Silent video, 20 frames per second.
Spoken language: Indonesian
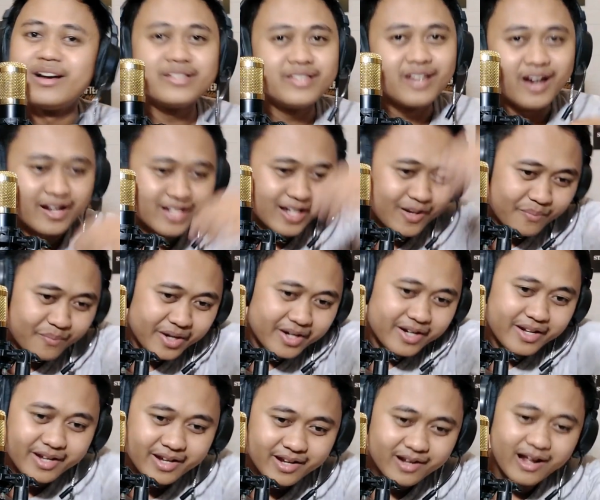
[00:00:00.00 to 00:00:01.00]
jangan sampai
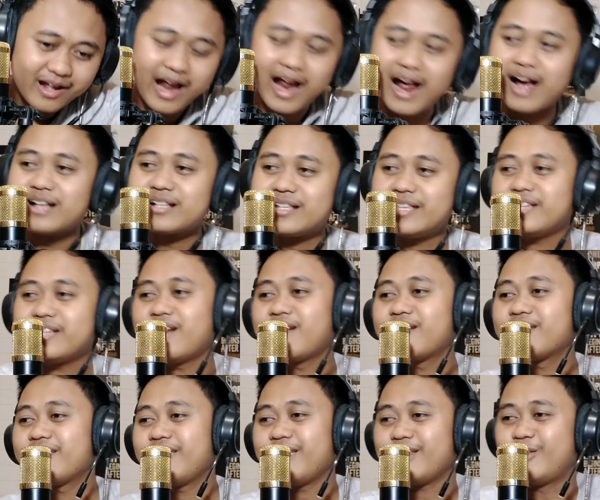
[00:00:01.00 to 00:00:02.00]

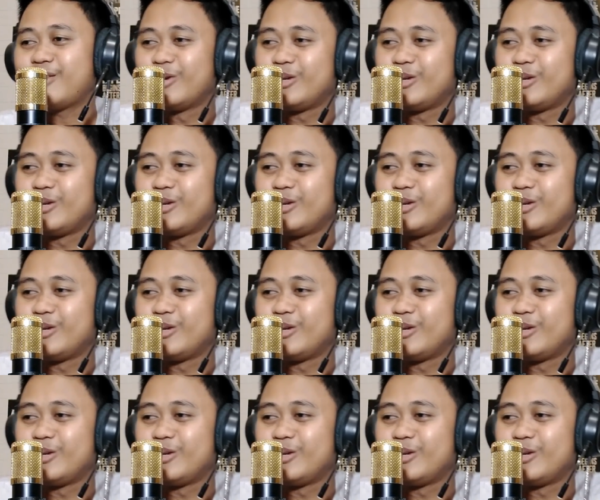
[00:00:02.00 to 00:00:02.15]
diaksikan gitu